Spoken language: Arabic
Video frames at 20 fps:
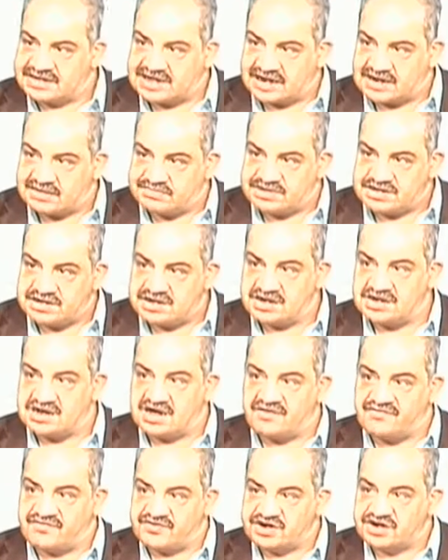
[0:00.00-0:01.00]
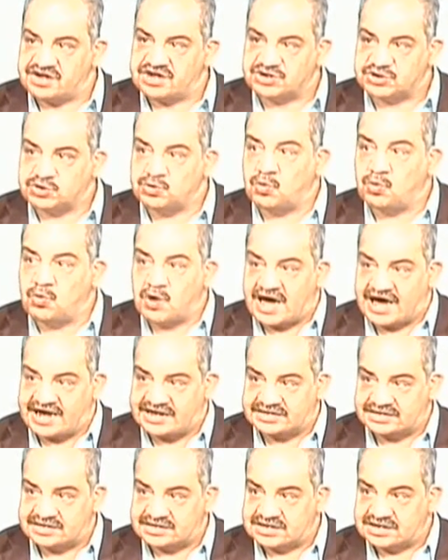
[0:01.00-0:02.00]
تعلمين ان افريقيا سوق
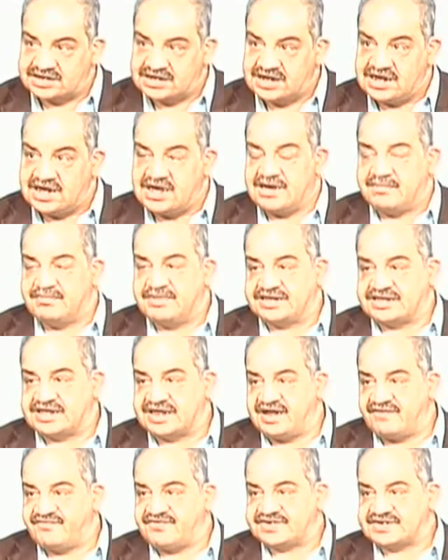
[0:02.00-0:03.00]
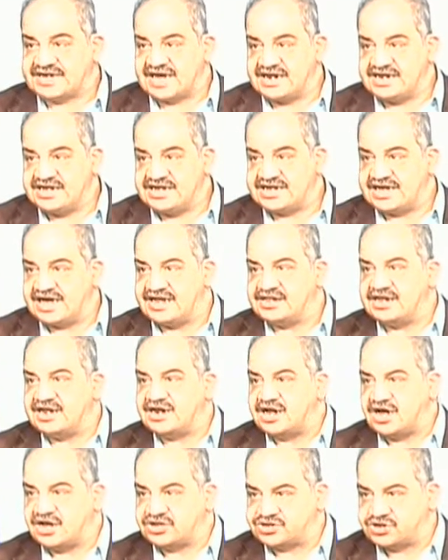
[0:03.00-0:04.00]
واعد بيتنافس عليه كان
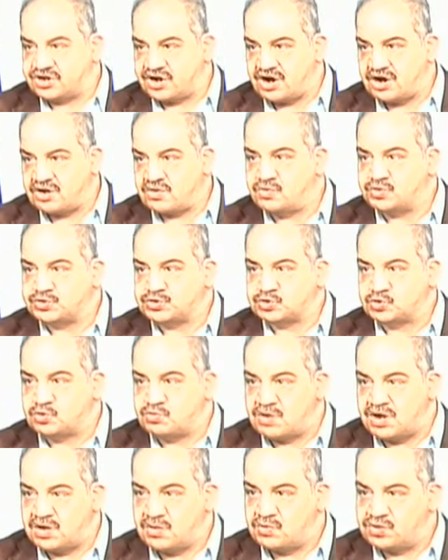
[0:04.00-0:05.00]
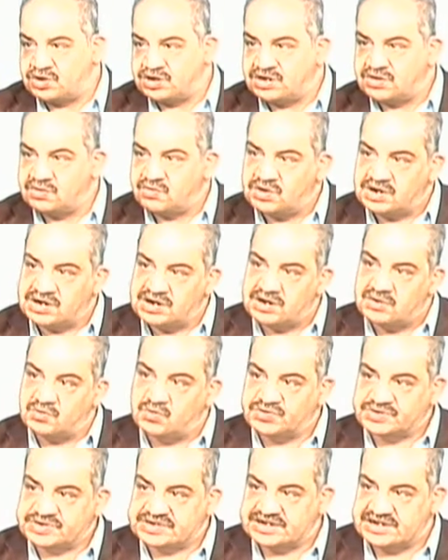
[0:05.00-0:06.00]
الاتراك والصوم
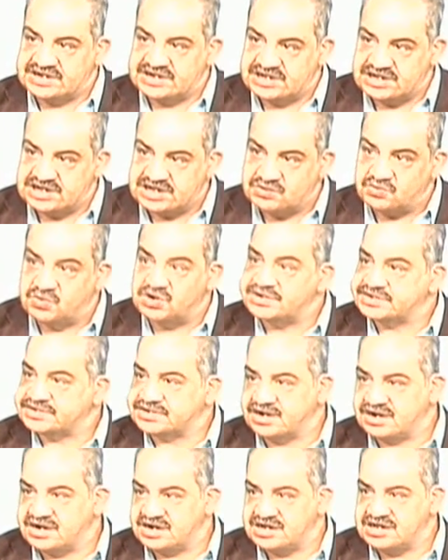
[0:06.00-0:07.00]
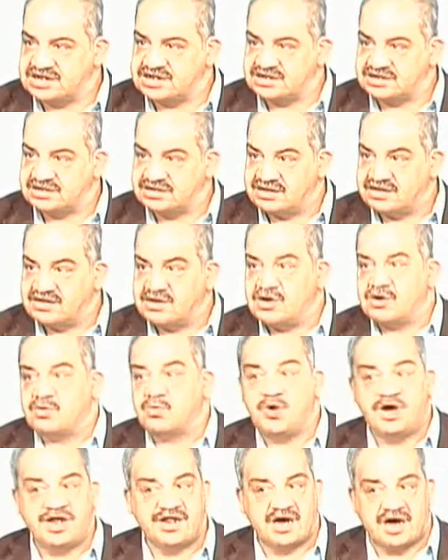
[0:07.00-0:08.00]
والصينيين والاسرائيليين
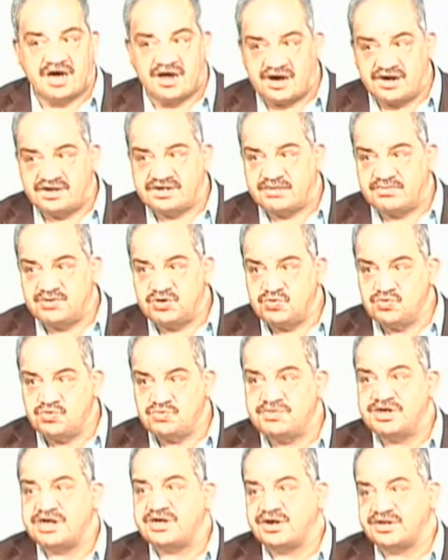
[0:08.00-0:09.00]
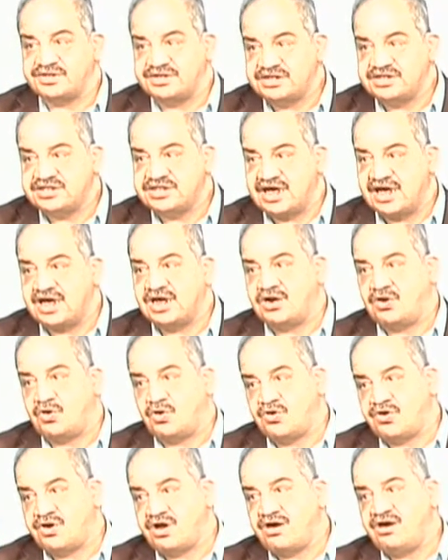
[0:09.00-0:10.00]
واحنا خرجنا منه بارادتنا
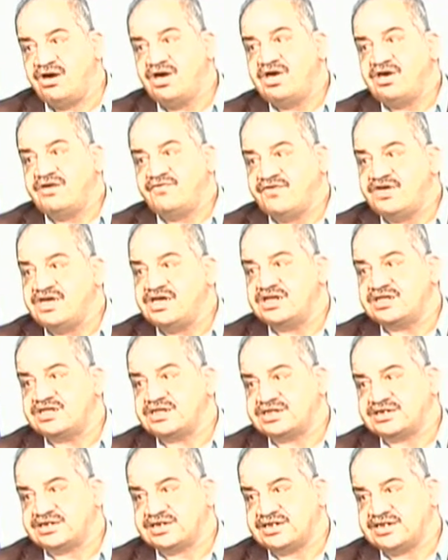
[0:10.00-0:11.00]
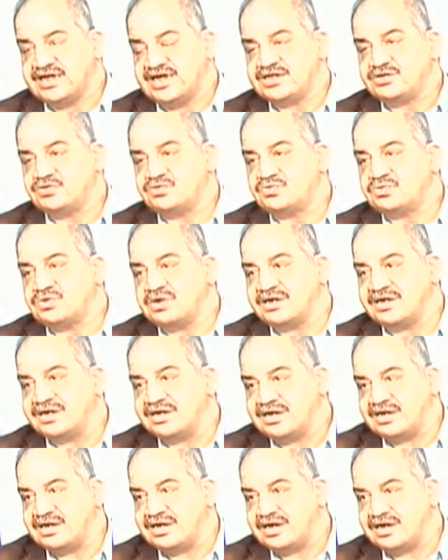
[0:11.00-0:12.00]
الحره في التسعينات
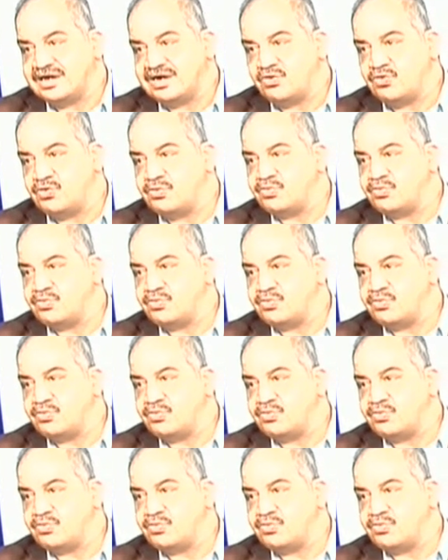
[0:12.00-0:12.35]
آه،